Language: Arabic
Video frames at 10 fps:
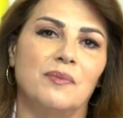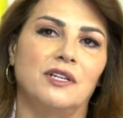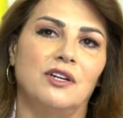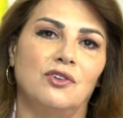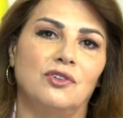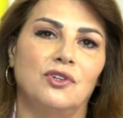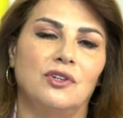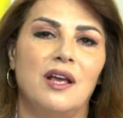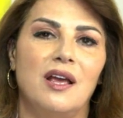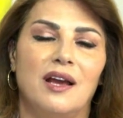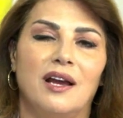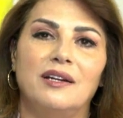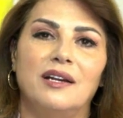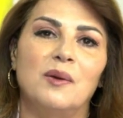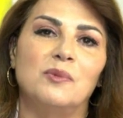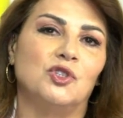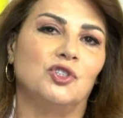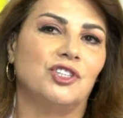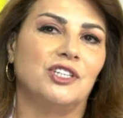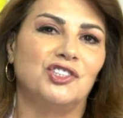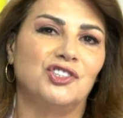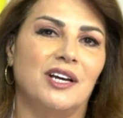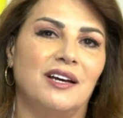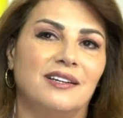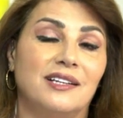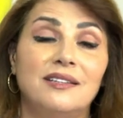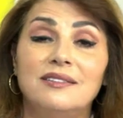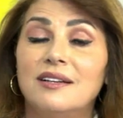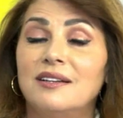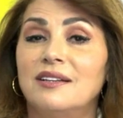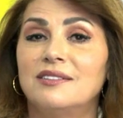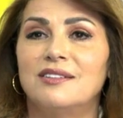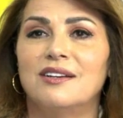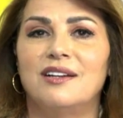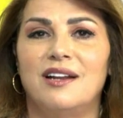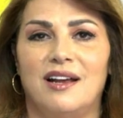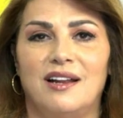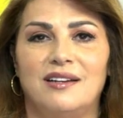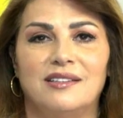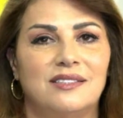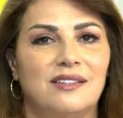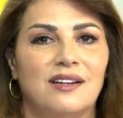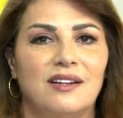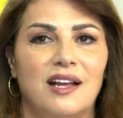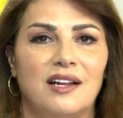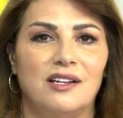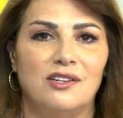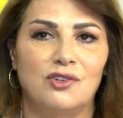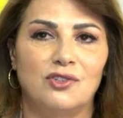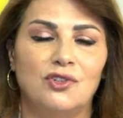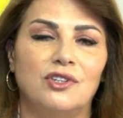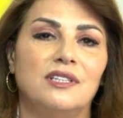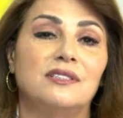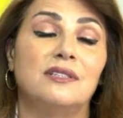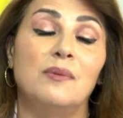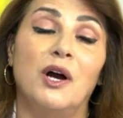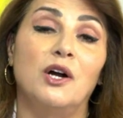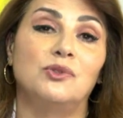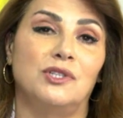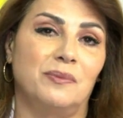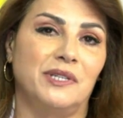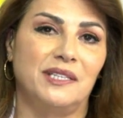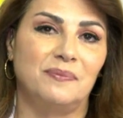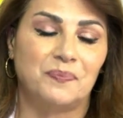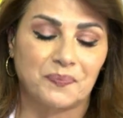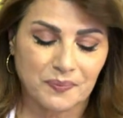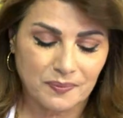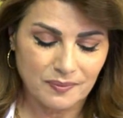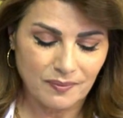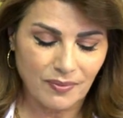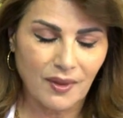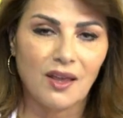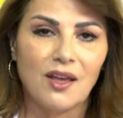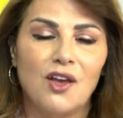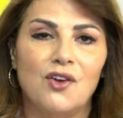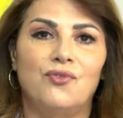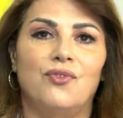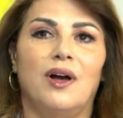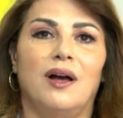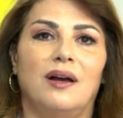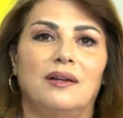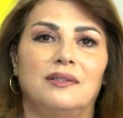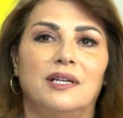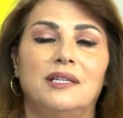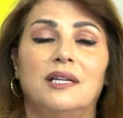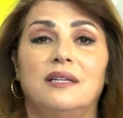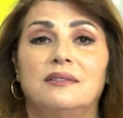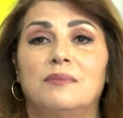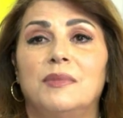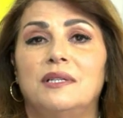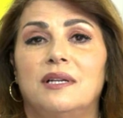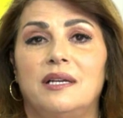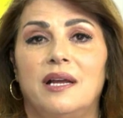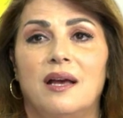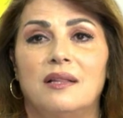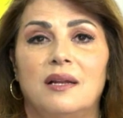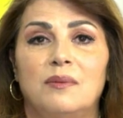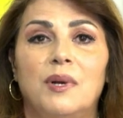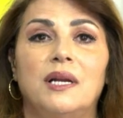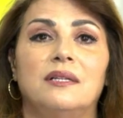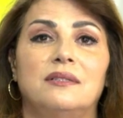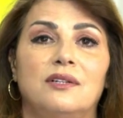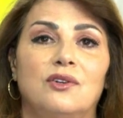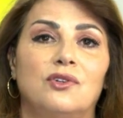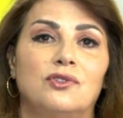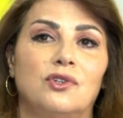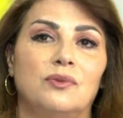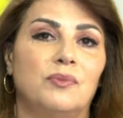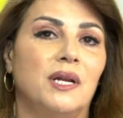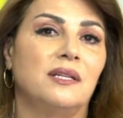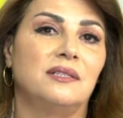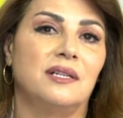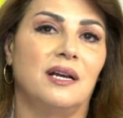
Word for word: الاردن عندنا 25 الشهر عيد الاستقلال استقلال الاردن 77 فنحن نتمنى لهذا البلد الاردن بلدنا